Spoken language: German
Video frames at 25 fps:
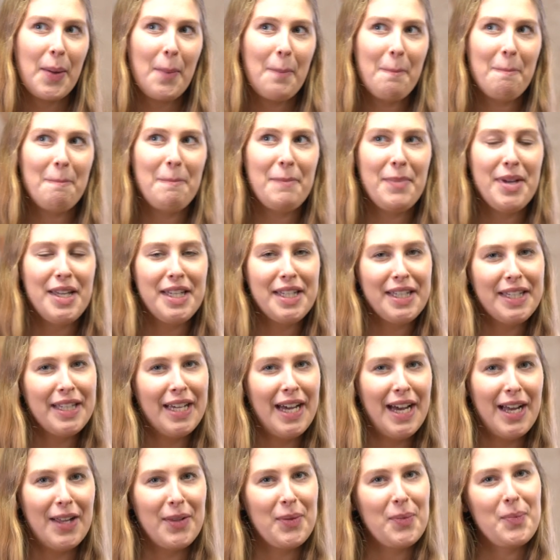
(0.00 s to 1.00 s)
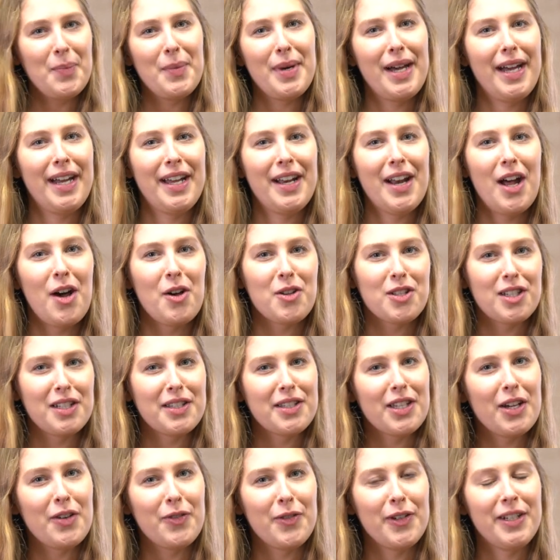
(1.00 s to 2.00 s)
Mich hat mein
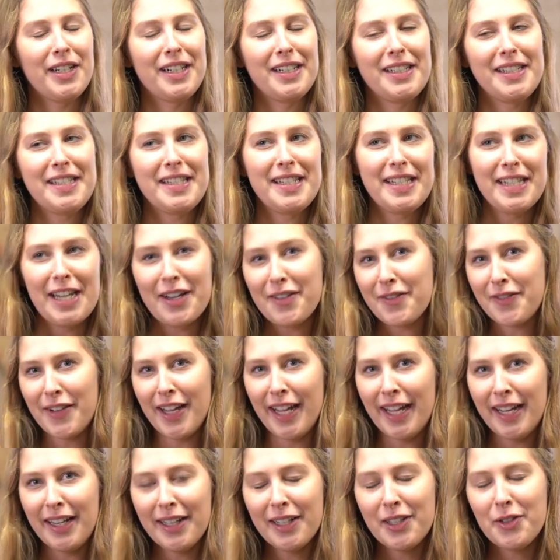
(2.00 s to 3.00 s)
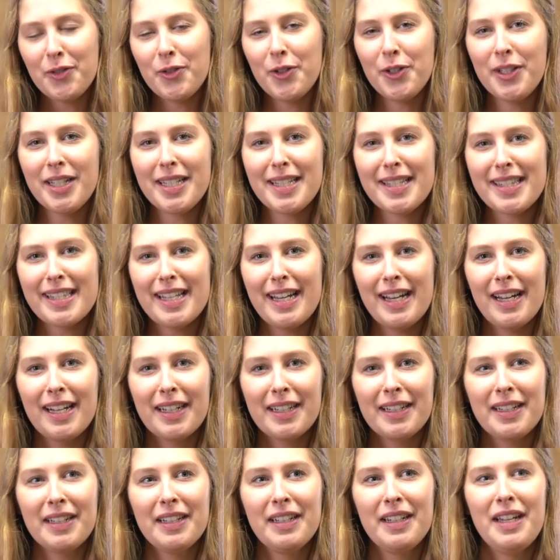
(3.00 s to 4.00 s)
Auslandsaufenthalt sehr verändert, würde ich
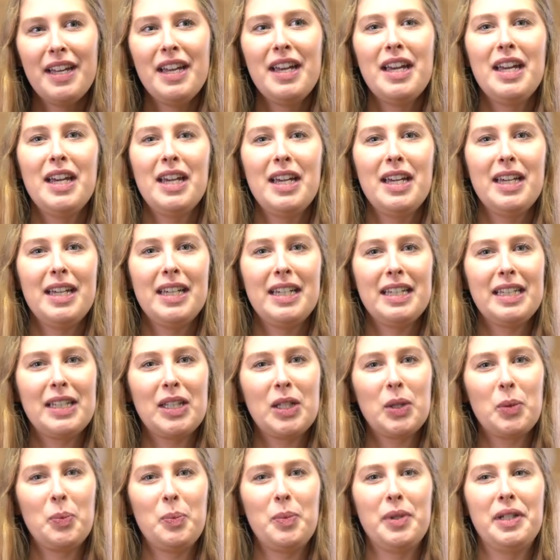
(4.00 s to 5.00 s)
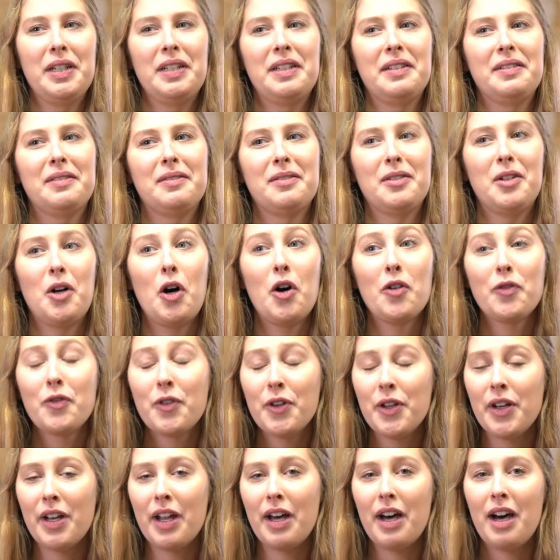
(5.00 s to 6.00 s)
sagen. Ich bin
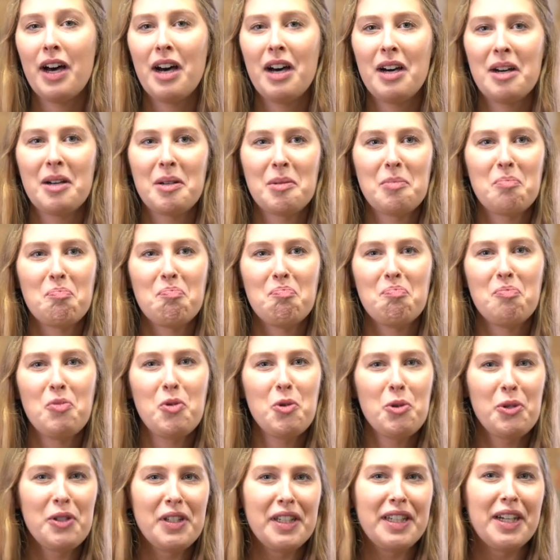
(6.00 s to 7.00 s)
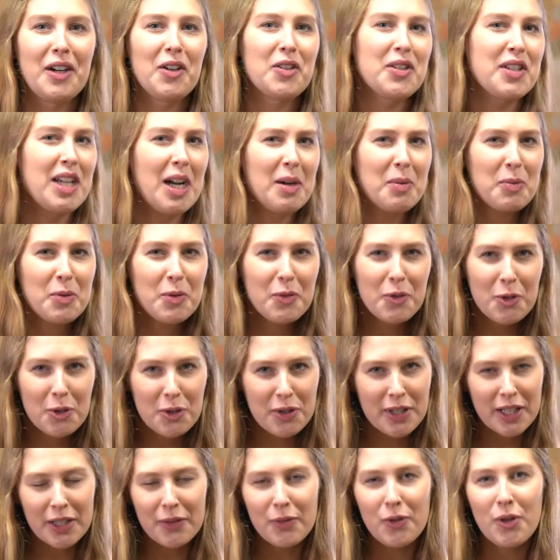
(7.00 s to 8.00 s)
offener, mutiger und
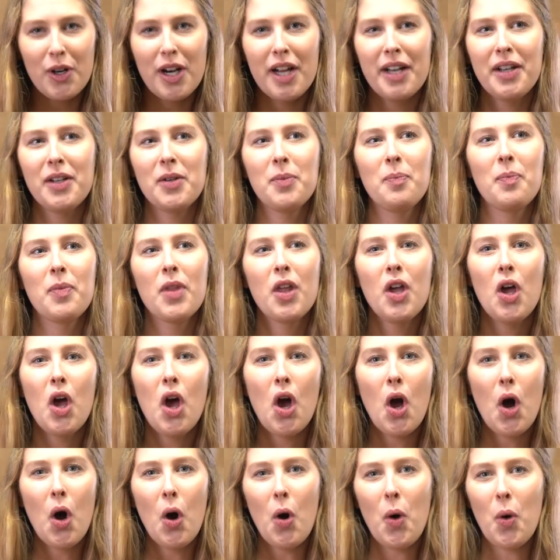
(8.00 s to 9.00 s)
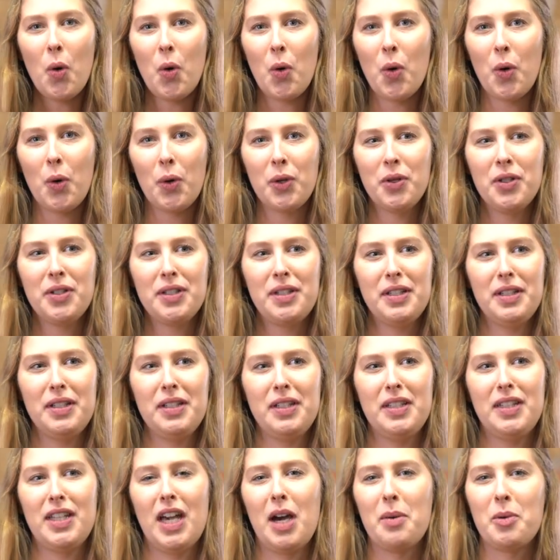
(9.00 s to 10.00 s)
selbstbewusster geworden. Und
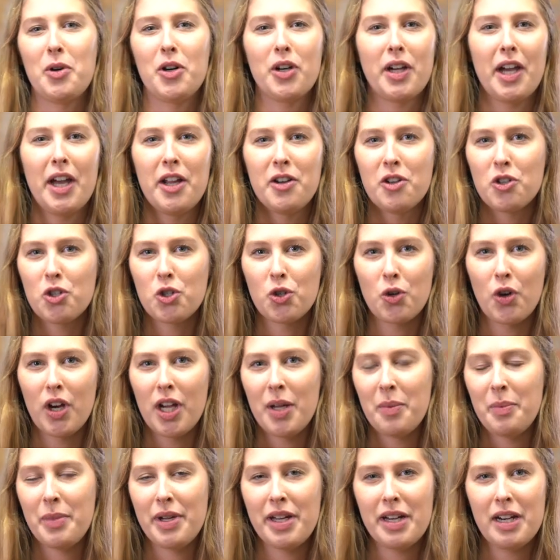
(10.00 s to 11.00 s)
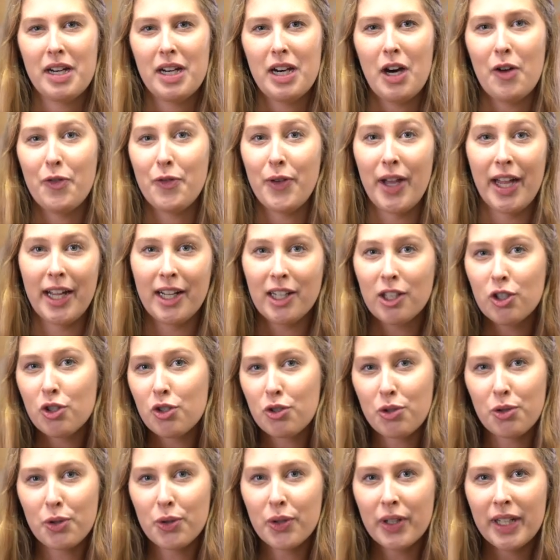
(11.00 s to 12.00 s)
ich habe auch keine Scheu mehr, auf
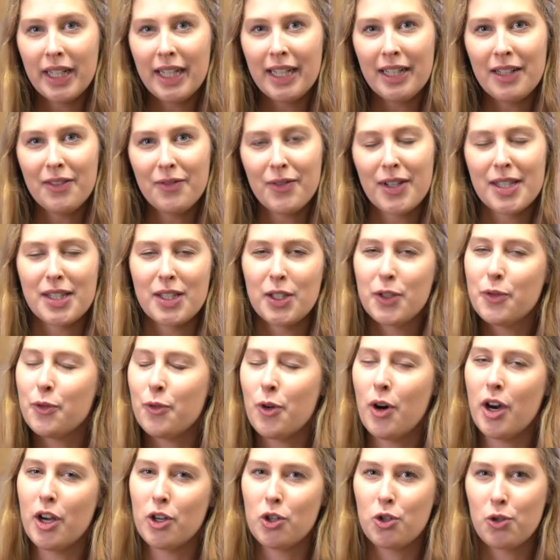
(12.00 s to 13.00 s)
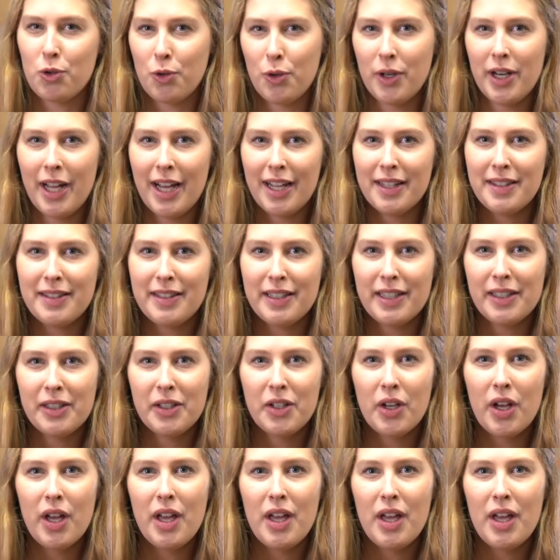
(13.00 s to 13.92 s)
Englisch zu reden, was ich vorher schon hatte.